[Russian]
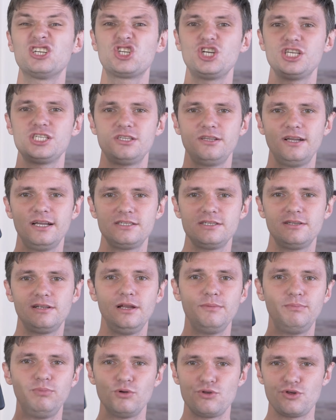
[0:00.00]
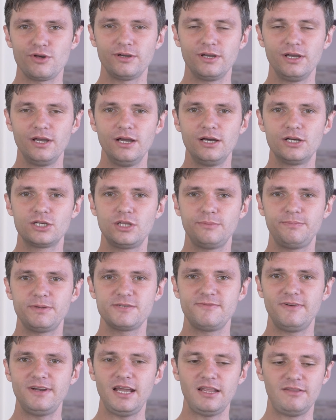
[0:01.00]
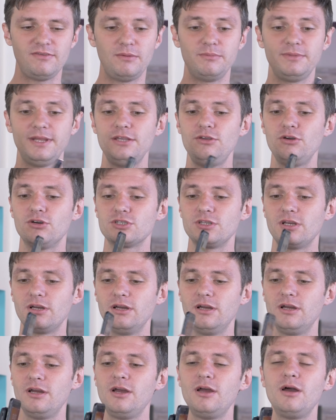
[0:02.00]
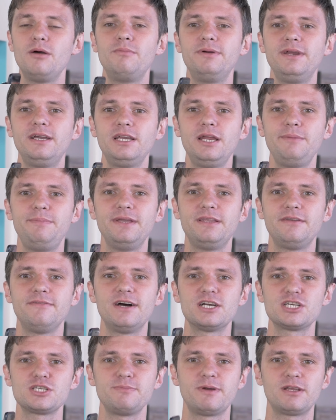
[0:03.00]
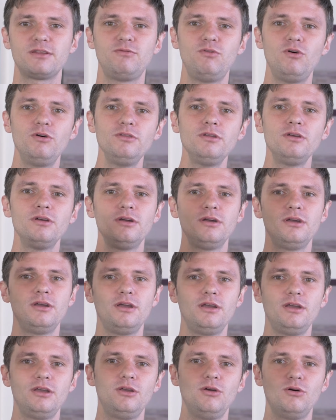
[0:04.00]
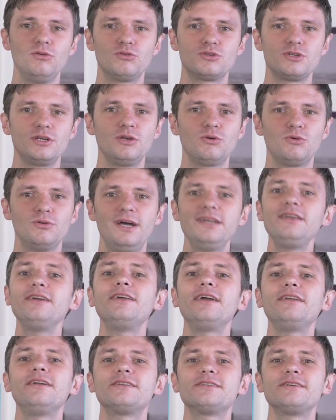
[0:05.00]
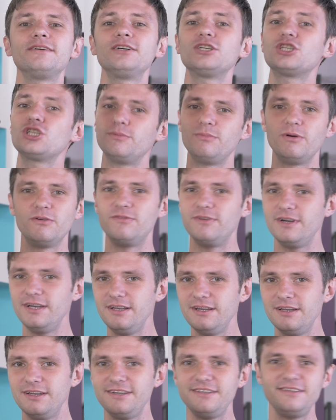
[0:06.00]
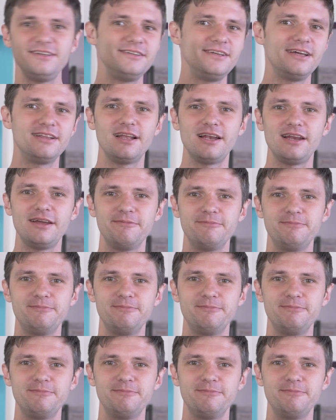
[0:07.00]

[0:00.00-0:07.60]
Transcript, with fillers: 16 липучек, что позволяет вам надежно прикрепить ваш смартфон, и он уже никуда не денется, чтобы вы не делали.